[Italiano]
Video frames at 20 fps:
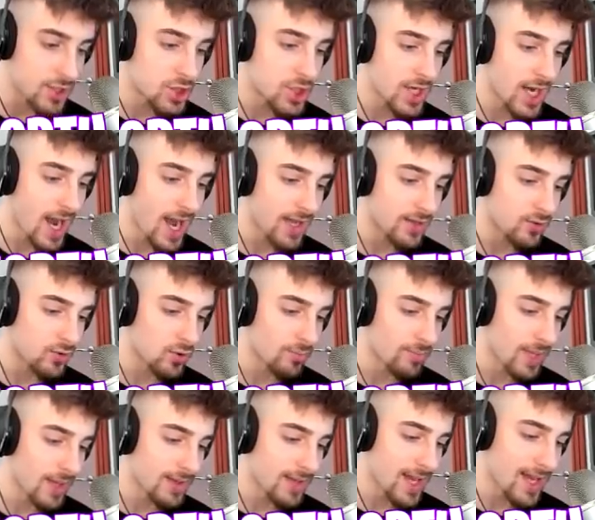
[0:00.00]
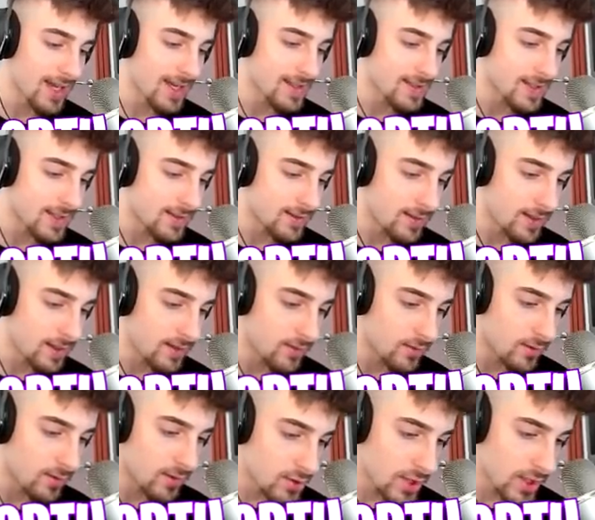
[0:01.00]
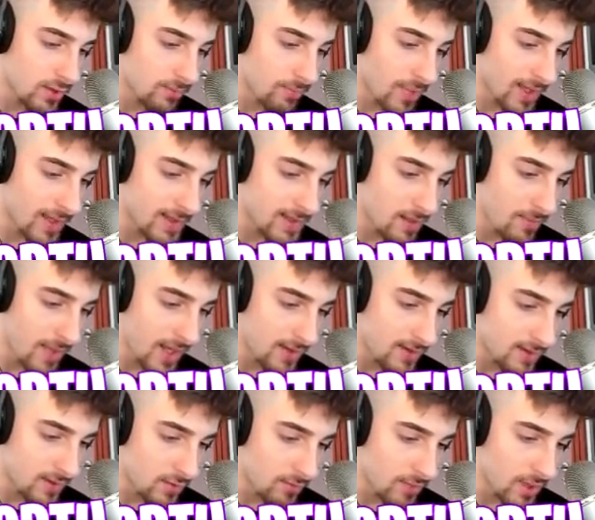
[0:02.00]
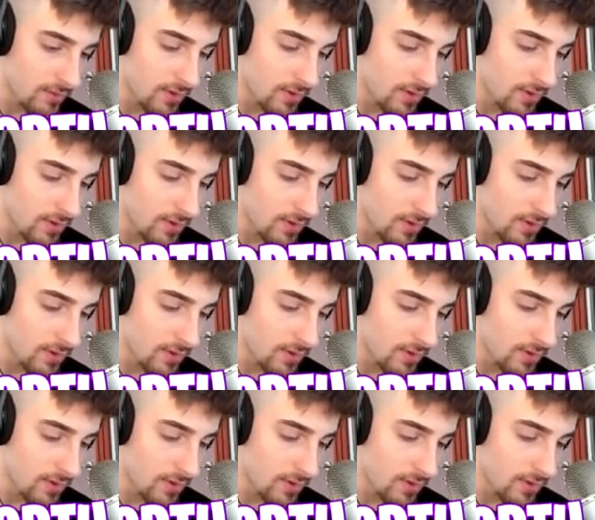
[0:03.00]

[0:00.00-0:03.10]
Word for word: è girato non mi ha neanche sentito Cioè palesemente non mi